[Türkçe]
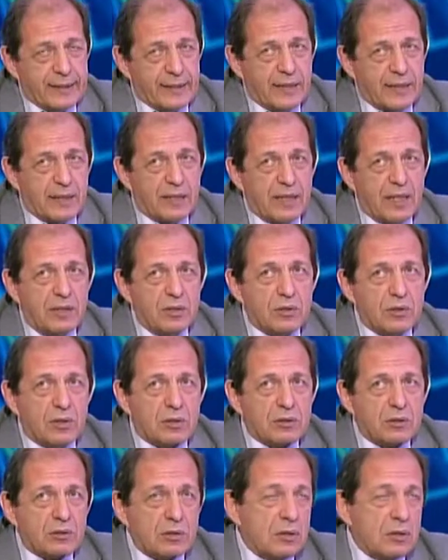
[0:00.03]
Yani
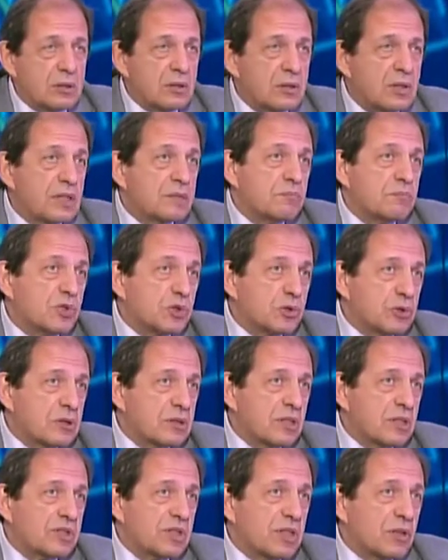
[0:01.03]
54
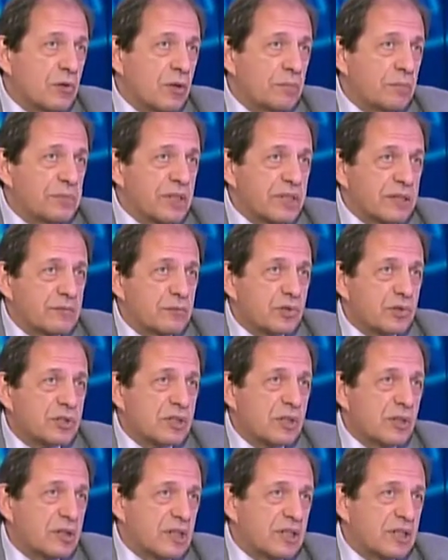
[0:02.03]
64 e, desek 10 bin.
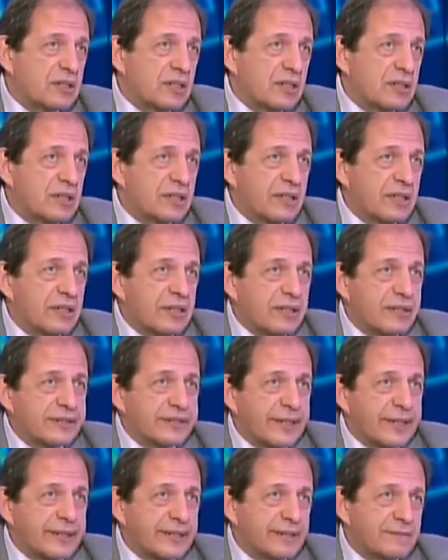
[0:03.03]
Yüzde 40'ını geri
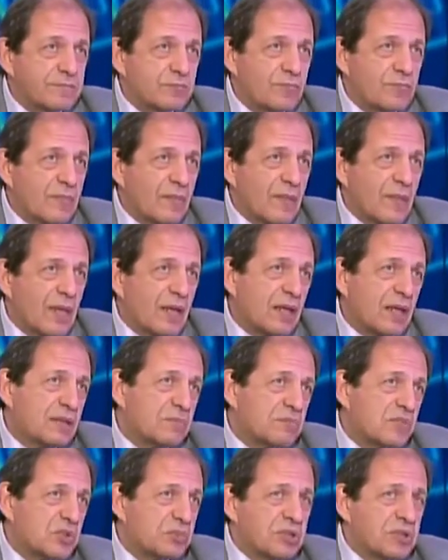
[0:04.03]
alsak
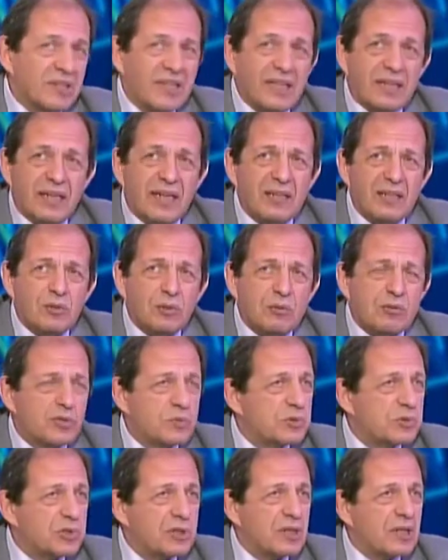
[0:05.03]
60 bin. Yani
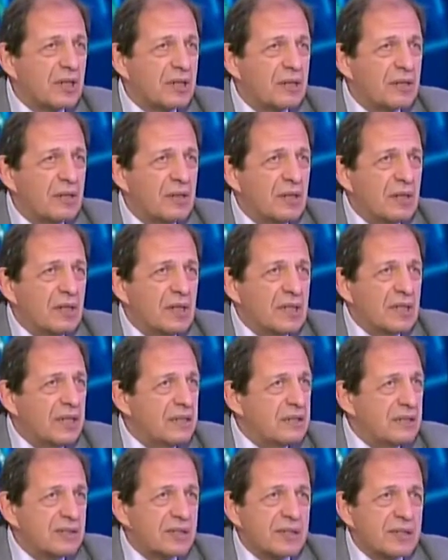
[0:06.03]
59 buçuk,
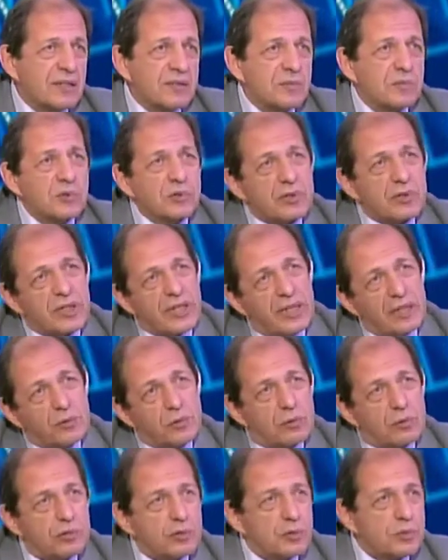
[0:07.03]
58 buçuk,
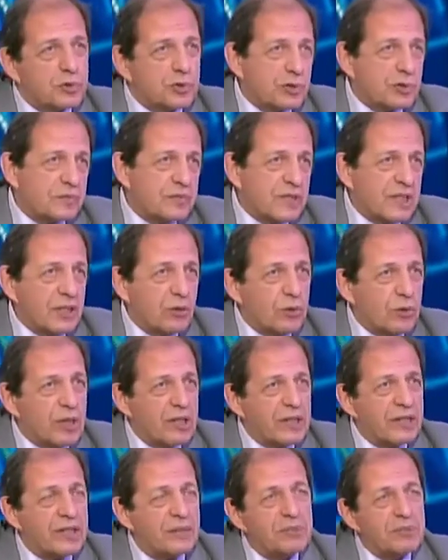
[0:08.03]
59 buçuk falan
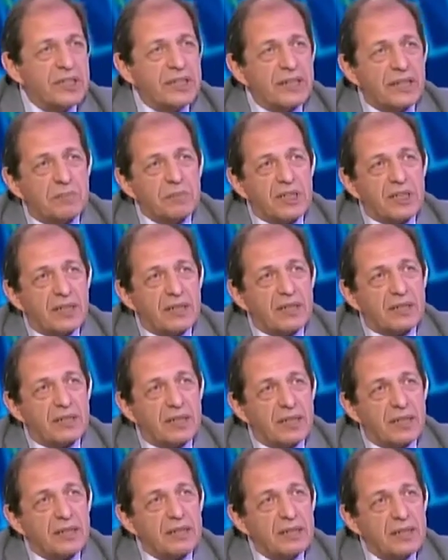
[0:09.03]
oralara bir yere bir kere
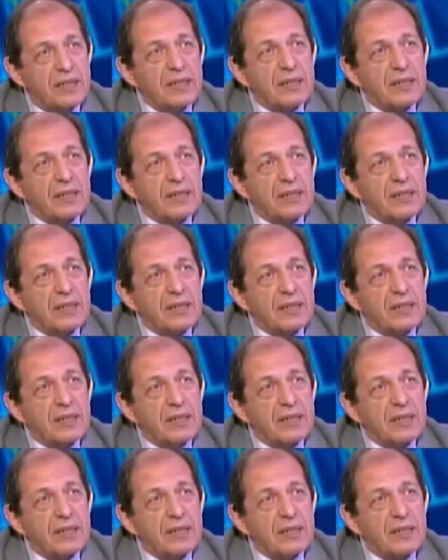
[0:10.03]
daha